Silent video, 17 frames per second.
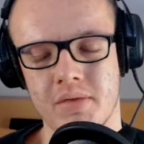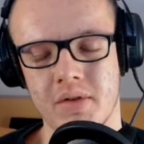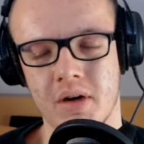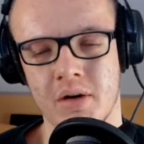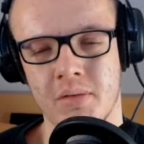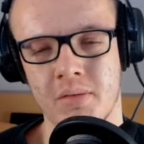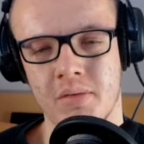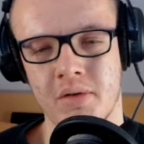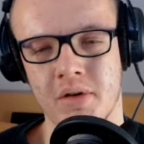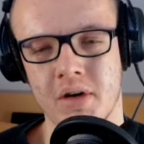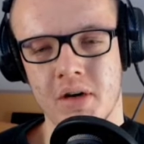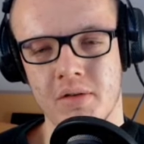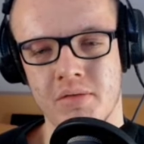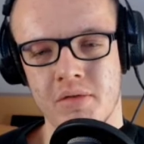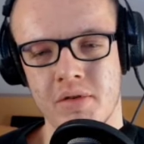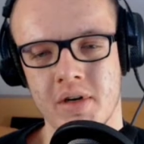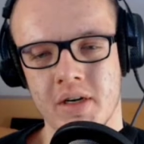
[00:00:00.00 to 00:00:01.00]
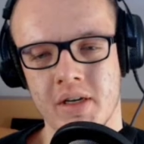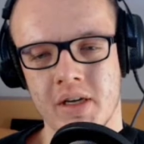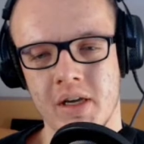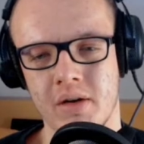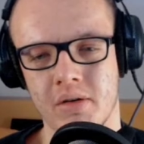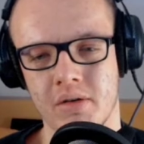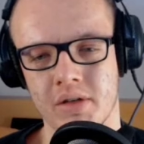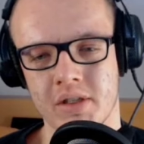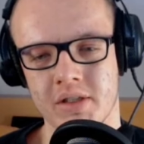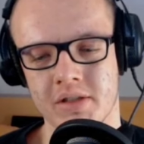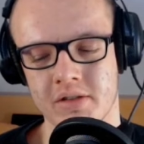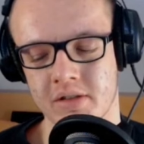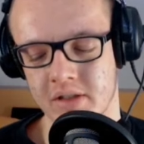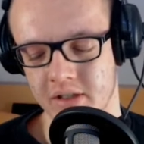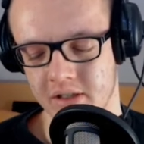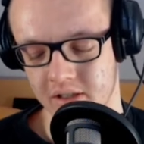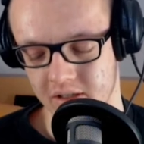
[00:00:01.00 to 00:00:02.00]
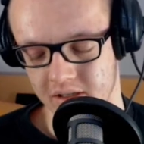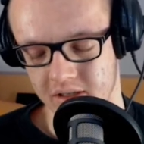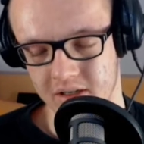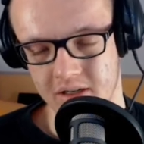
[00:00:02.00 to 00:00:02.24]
auch locker auf 100 Kilo oder so, ne?